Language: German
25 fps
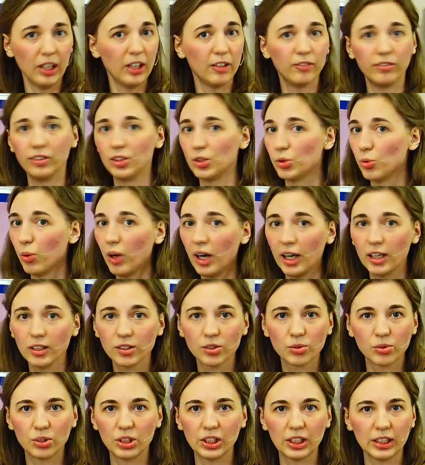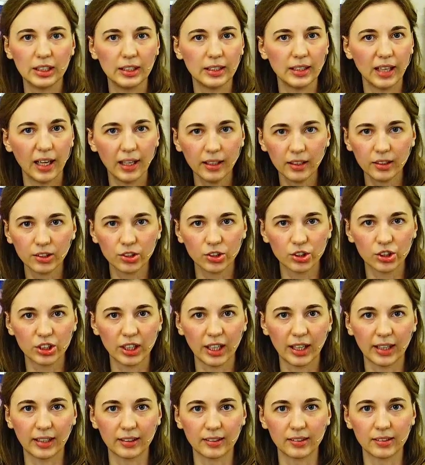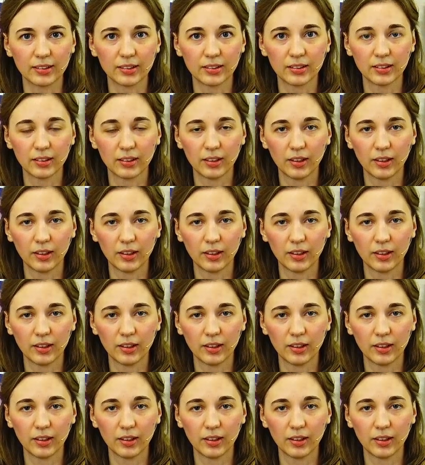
wieso hast du dich nicht angestrengt?